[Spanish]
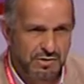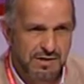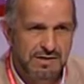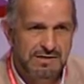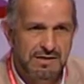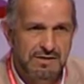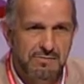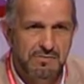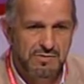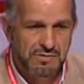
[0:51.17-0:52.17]
Socialista que
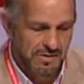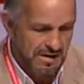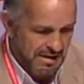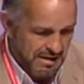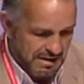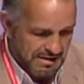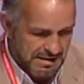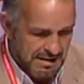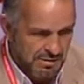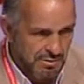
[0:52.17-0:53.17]
ahora mismo
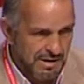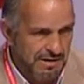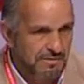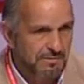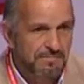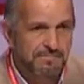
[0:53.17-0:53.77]
están en el Gobierno.